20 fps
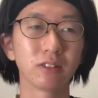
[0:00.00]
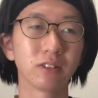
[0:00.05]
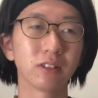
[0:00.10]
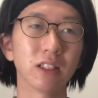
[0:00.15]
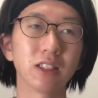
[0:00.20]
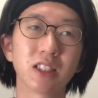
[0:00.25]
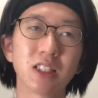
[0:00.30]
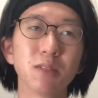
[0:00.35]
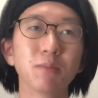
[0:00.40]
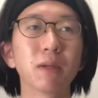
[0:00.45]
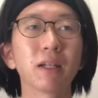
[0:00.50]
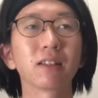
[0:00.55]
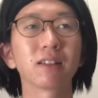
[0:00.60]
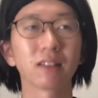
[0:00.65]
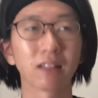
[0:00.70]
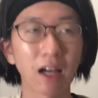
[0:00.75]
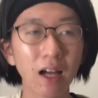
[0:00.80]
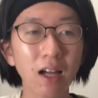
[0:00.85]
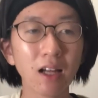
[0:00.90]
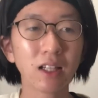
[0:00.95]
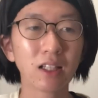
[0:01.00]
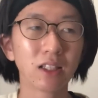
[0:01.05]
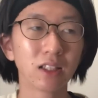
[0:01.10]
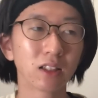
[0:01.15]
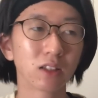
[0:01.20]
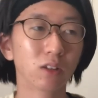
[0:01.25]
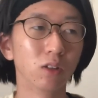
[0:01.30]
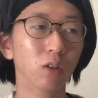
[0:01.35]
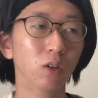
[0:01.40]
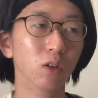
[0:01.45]
てしまった
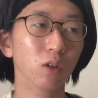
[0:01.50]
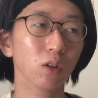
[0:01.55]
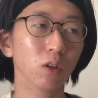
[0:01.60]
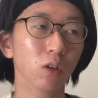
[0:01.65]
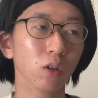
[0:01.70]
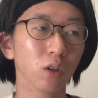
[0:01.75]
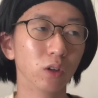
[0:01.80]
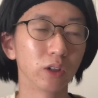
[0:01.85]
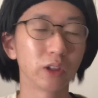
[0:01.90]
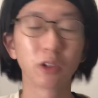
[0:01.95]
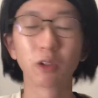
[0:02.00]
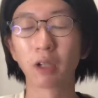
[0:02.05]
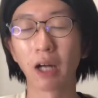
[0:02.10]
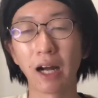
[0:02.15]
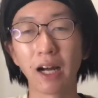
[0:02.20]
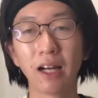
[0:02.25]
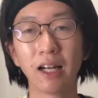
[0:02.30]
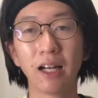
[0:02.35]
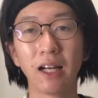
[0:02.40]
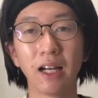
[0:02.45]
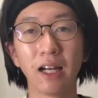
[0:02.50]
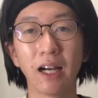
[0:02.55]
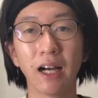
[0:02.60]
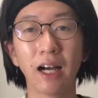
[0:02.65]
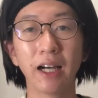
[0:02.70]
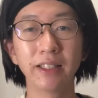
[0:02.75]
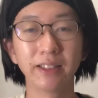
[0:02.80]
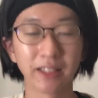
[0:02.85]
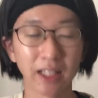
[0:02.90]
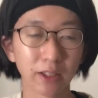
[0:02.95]
こう人が
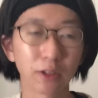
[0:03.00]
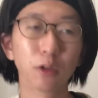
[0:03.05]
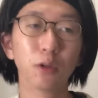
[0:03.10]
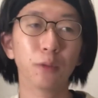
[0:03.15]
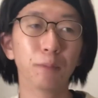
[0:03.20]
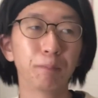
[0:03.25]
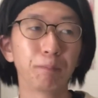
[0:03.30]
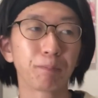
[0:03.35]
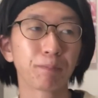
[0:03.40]
あいたと、